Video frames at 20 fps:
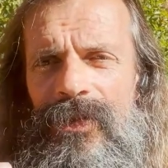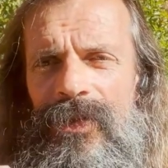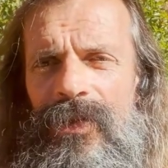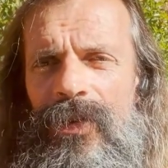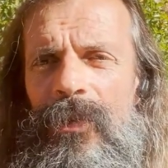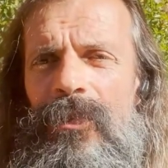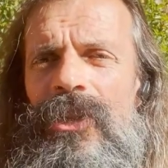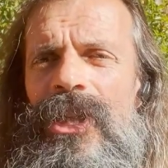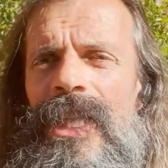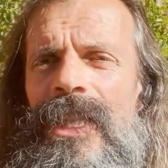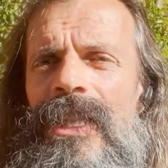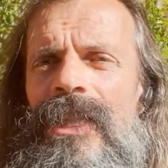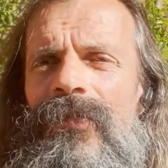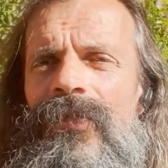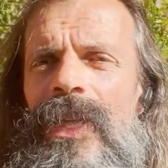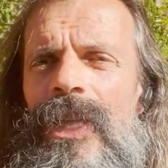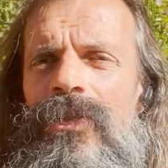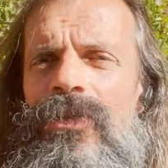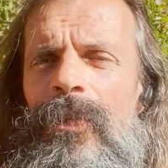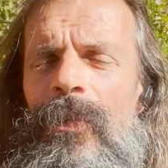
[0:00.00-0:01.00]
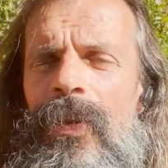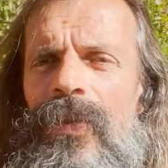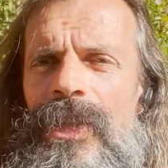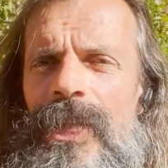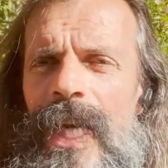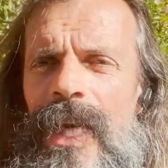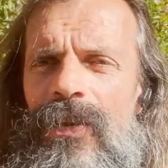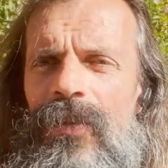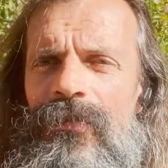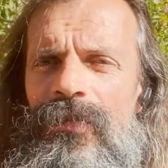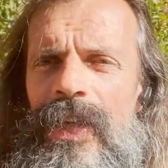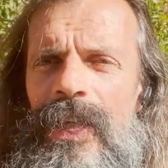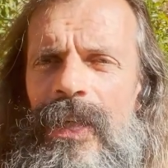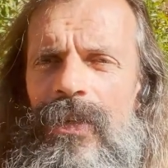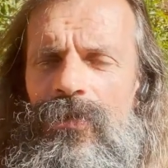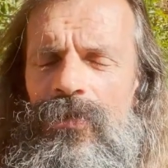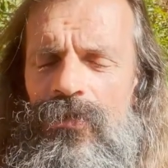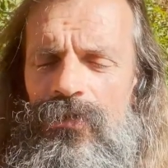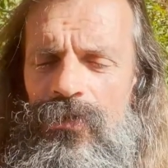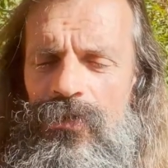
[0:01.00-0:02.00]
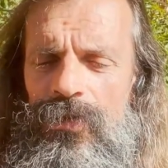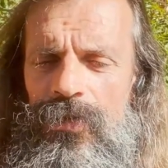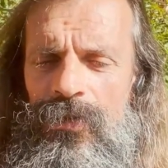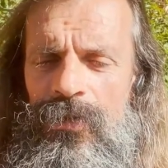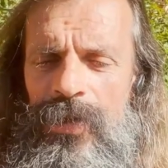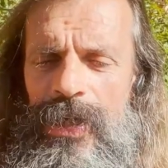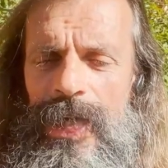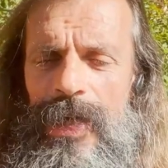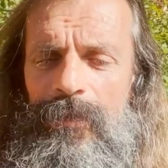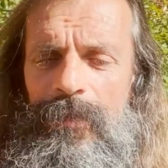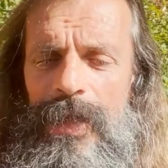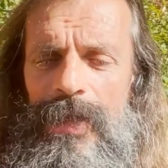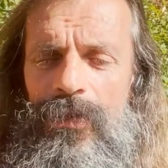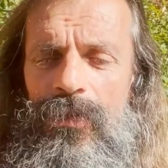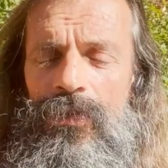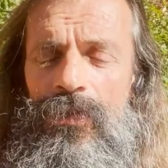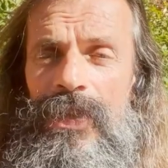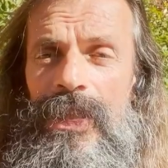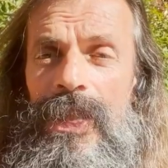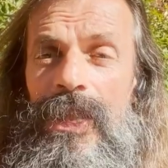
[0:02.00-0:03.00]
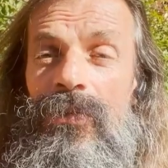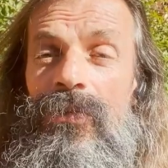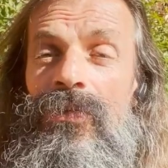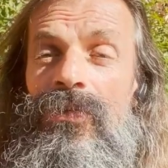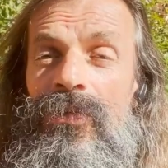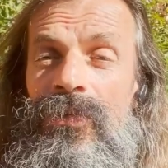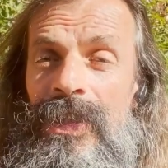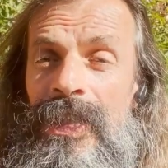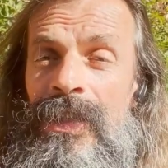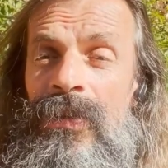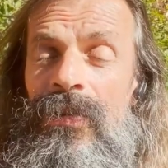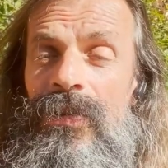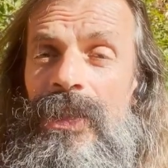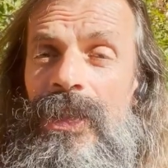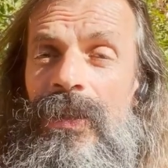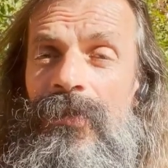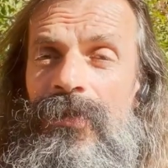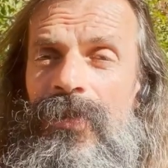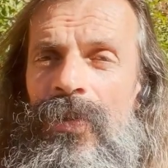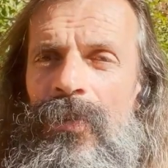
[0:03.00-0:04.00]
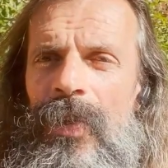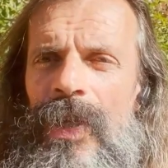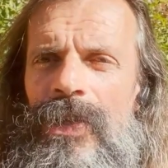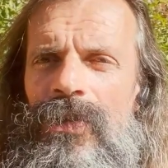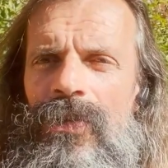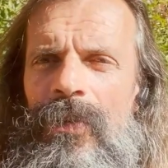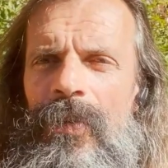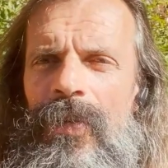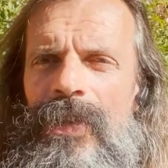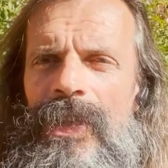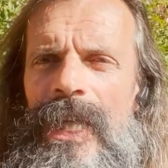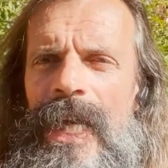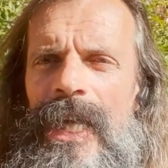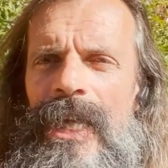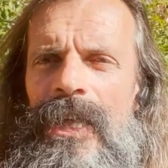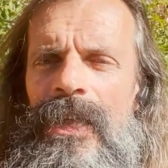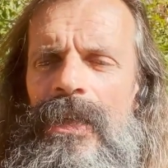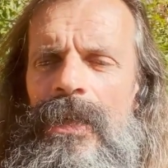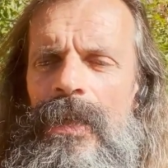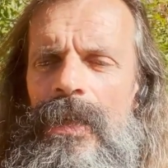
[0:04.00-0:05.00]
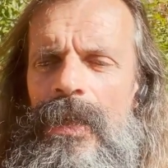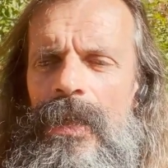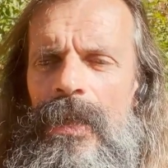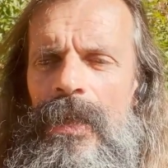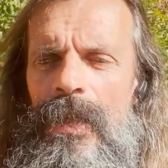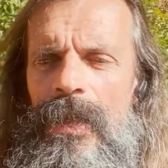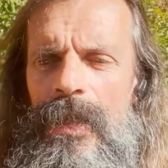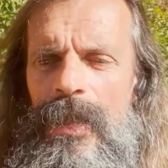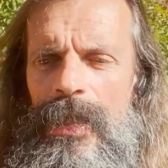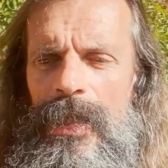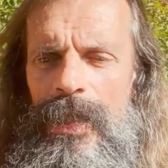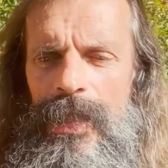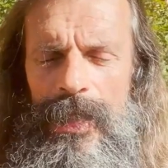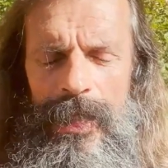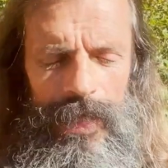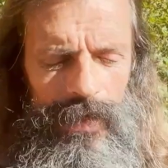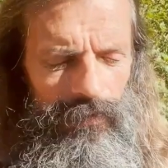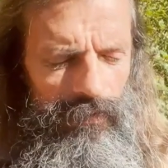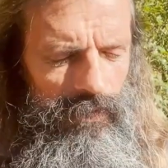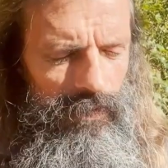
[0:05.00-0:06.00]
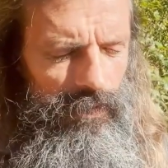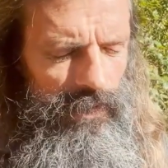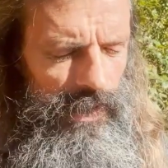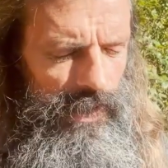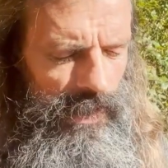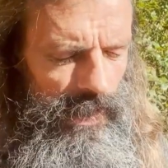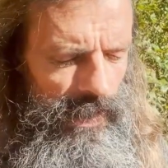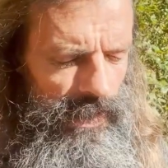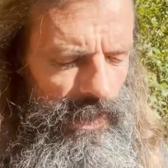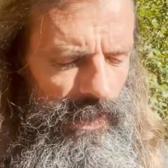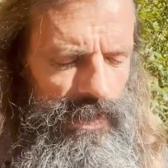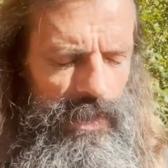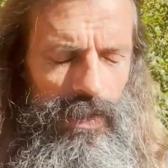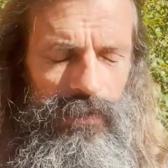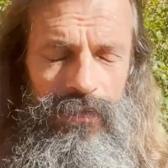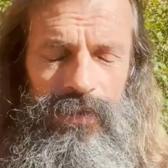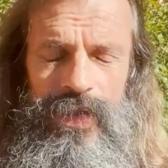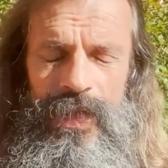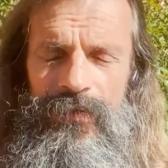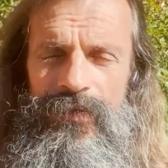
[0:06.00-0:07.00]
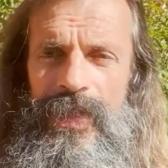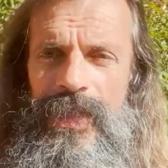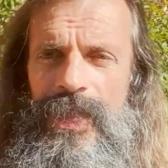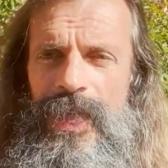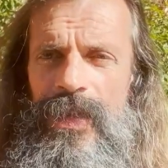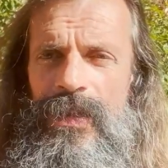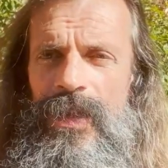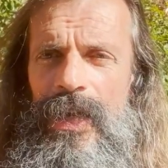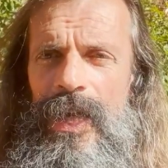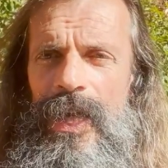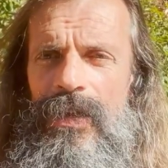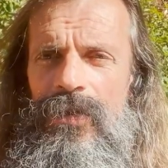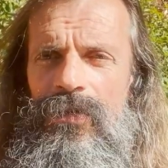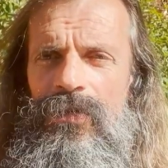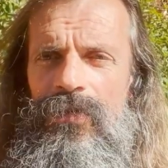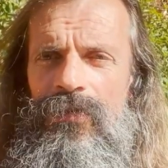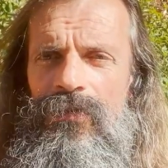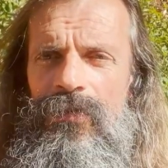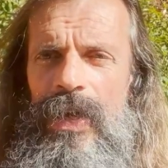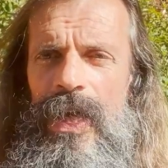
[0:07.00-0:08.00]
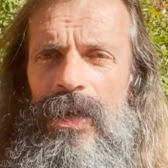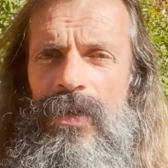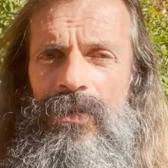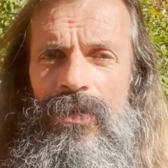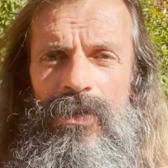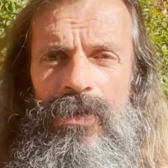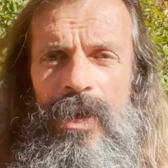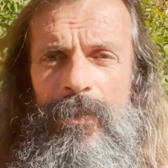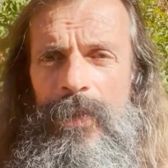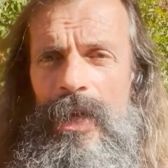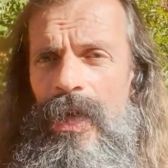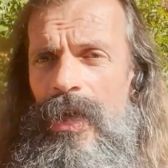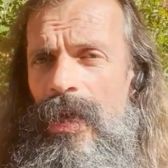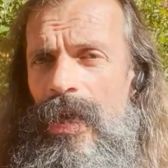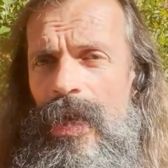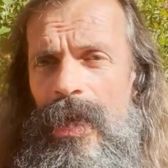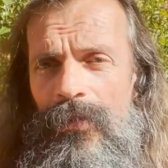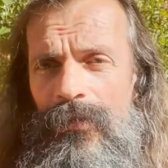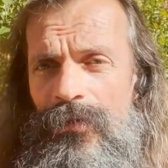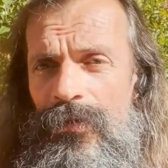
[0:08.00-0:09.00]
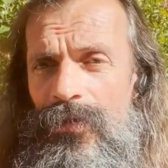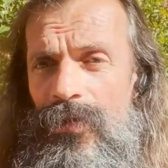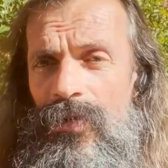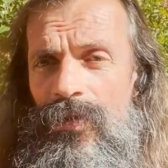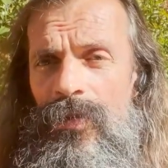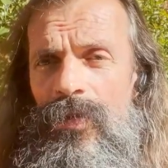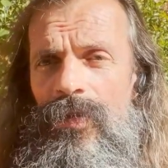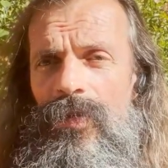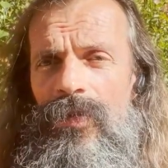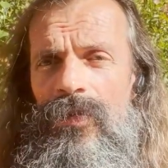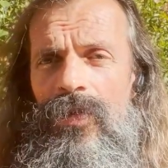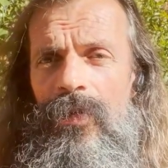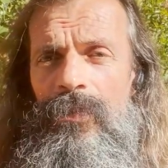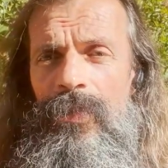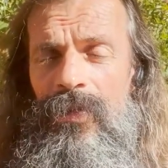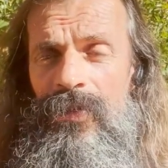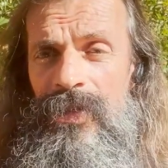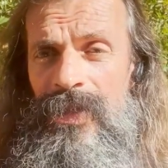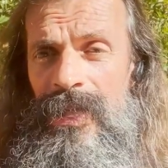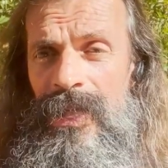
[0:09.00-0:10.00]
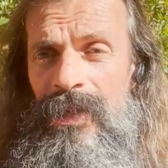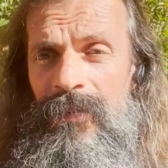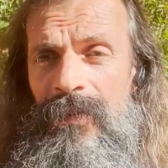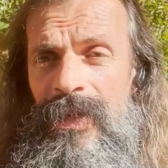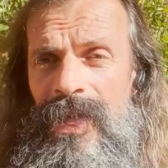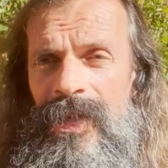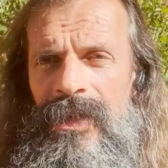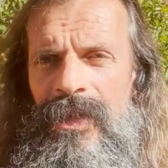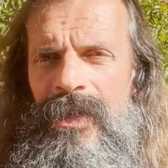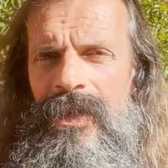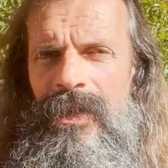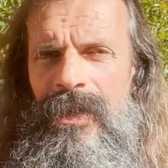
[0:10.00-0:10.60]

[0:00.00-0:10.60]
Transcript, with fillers: objectifier ce mental, en faire quelque chose de concret, parce que aussi nous nous identifions à ce mental. Et là, Nisargadatta nous invite à, ne le voir que comme un, flot de pensées, mais